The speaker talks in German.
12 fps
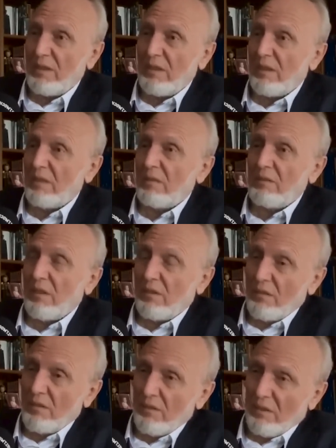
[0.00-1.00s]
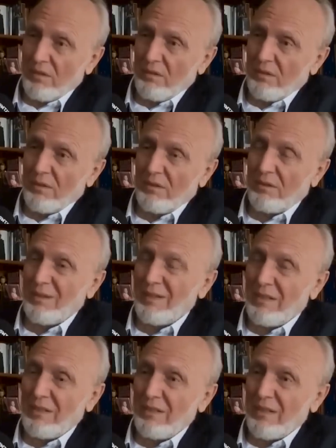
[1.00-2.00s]
Äh, das ist ein äh,
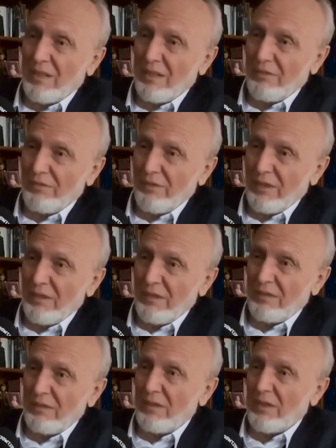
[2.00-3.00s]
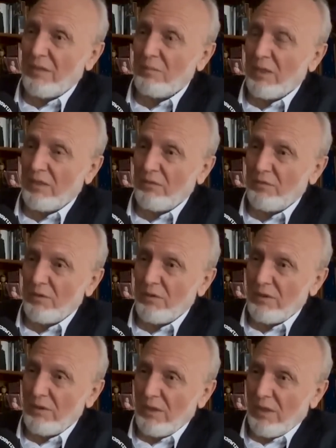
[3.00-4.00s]
kardinaler Fehler, der gemacht
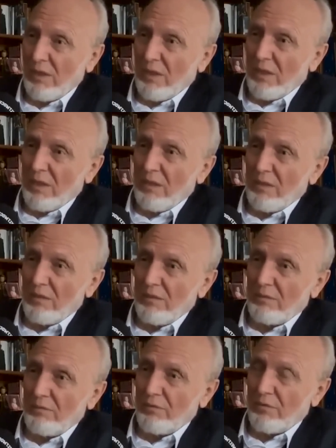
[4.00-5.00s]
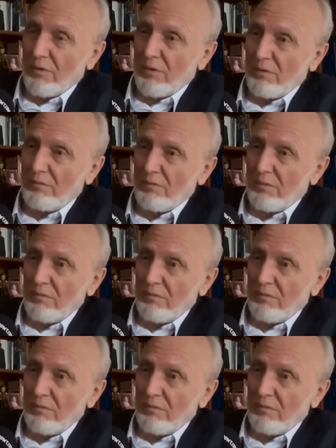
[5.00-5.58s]
wurde. Äh, vor